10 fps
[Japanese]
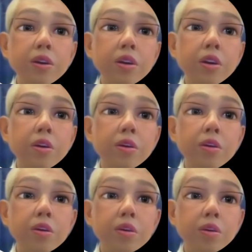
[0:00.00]
で、
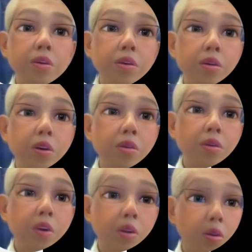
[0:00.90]
これ
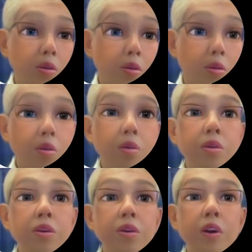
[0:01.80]
はこ
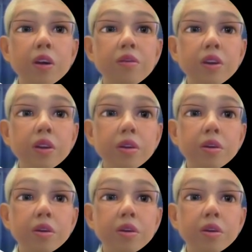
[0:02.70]
この並び